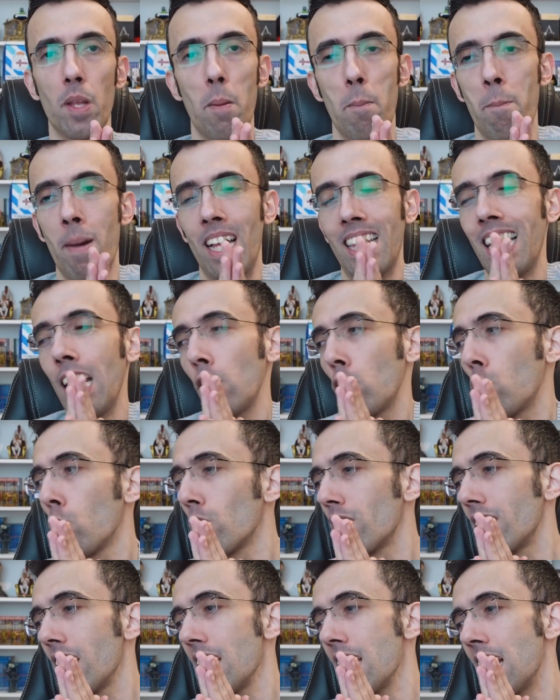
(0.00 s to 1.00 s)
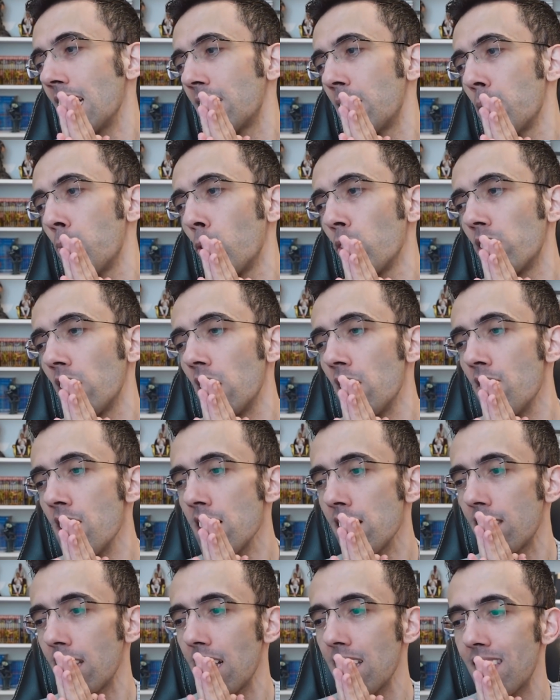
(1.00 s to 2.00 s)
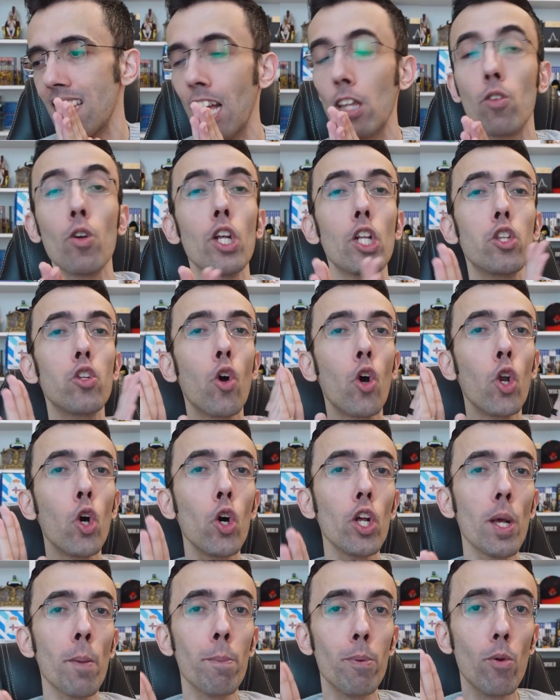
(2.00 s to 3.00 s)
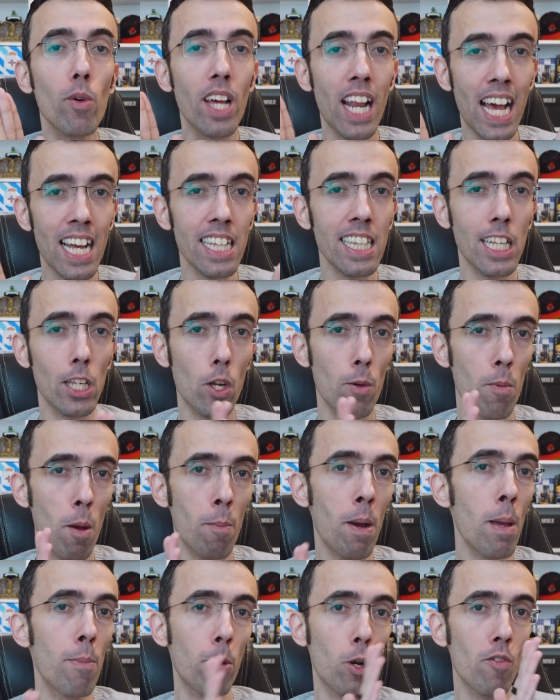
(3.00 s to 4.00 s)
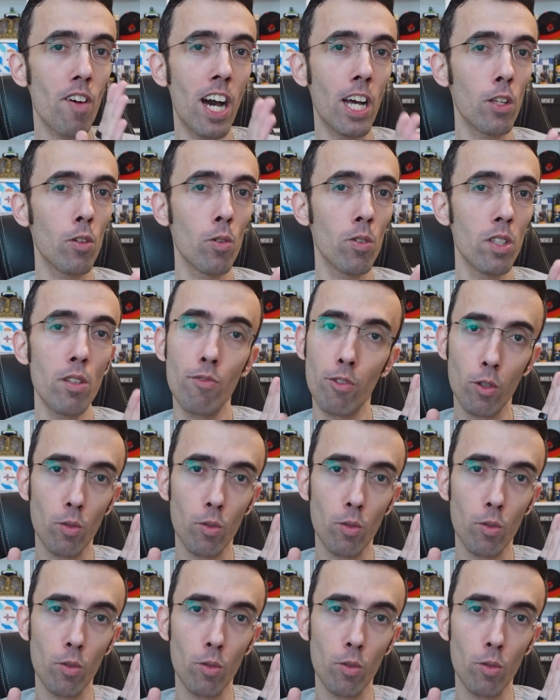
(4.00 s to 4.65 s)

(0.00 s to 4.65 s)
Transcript: Ma da tutti gli altri punti di vista è stato il dolore più grande che abbia mai provato di